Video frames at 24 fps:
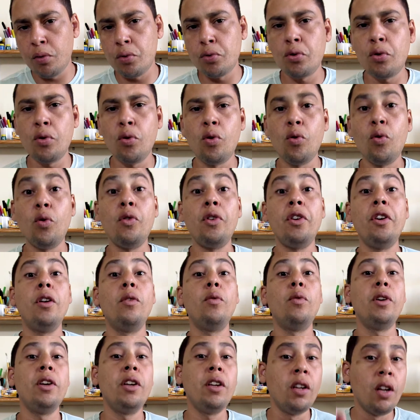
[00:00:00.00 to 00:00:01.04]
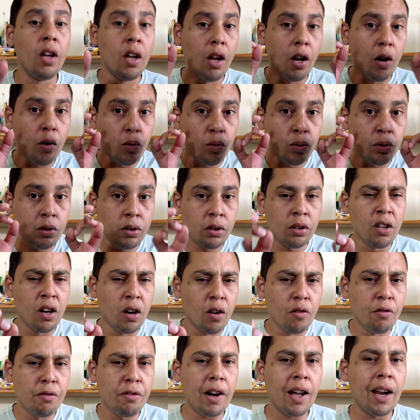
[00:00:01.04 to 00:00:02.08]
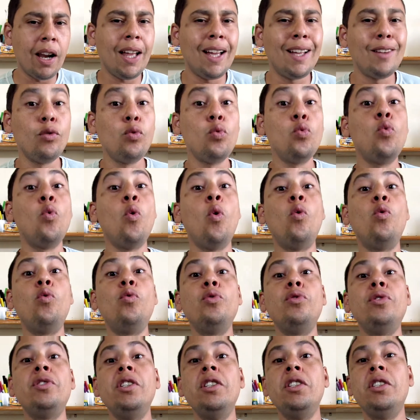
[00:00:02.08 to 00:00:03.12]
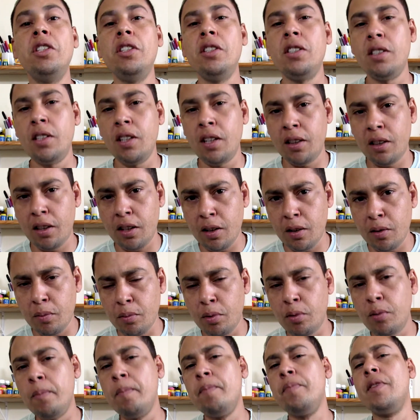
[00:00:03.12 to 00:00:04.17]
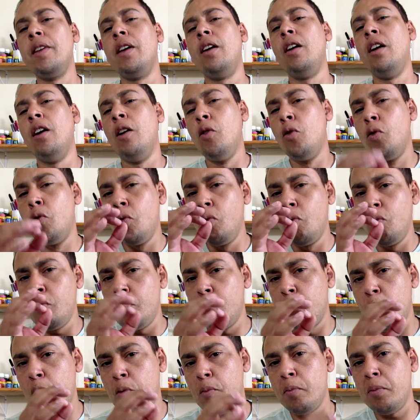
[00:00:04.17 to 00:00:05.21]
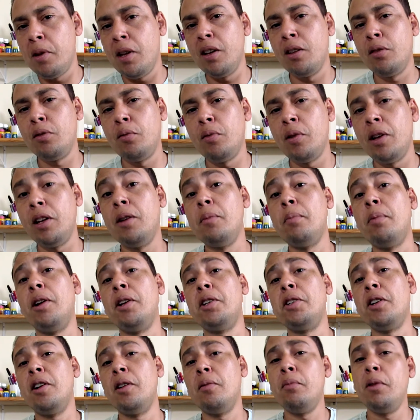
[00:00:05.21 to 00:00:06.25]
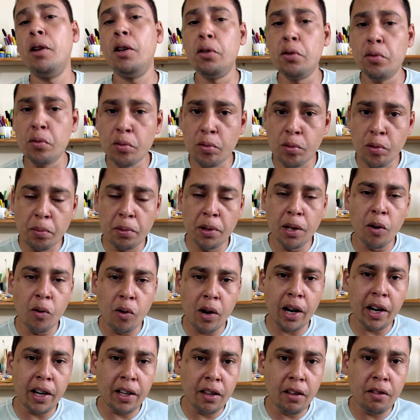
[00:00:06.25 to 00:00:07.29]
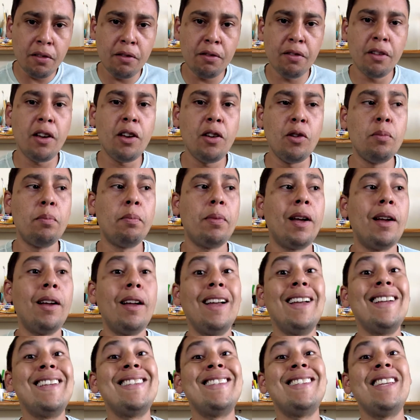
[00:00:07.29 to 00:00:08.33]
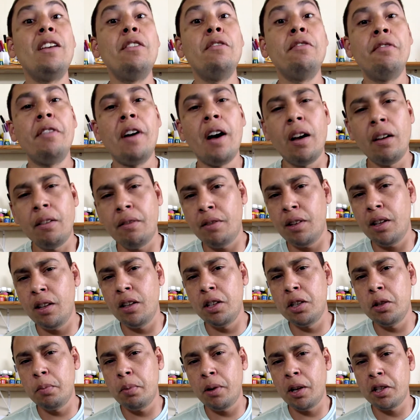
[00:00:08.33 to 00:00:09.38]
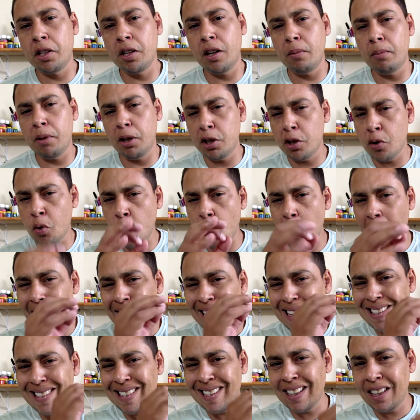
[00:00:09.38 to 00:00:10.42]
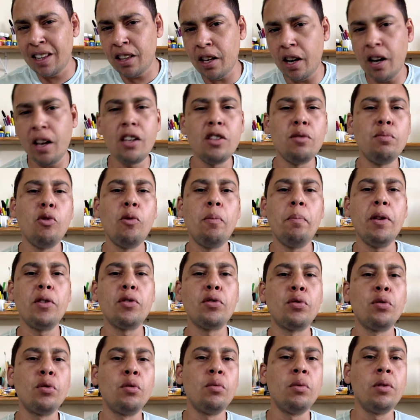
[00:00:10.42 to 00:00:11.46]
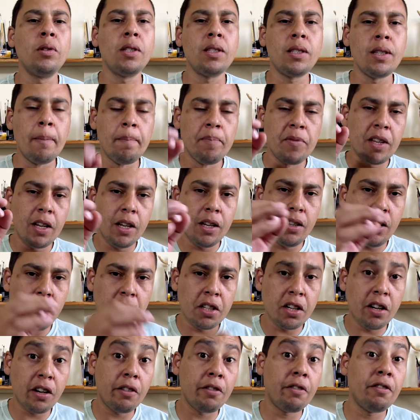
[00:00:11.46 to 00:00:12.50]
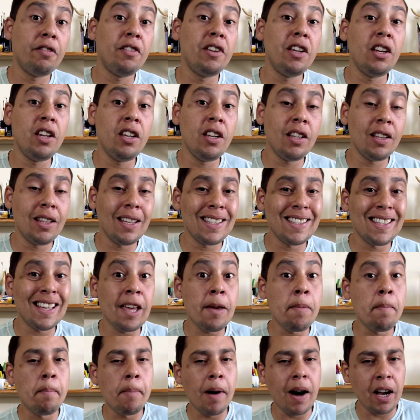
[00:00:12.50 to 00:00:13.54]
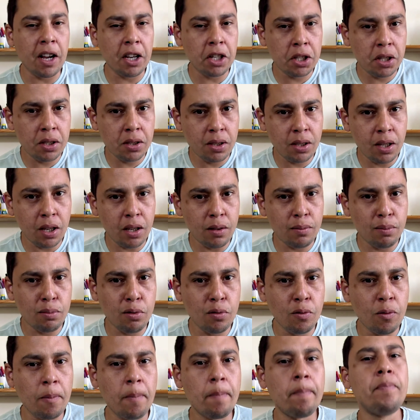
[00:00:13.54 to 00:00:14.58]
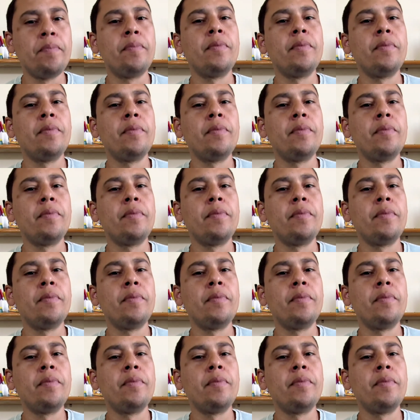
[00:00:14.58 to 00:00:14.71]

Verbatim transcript: anos que ocorreu aí o tão falado 11 de setembro. Um momento aí que praticamente o grupo da Al-Qaeda veio para ceifar a vida de praticamente quase 3 mil pessoas e deixar feridas aí mais de 6 mil.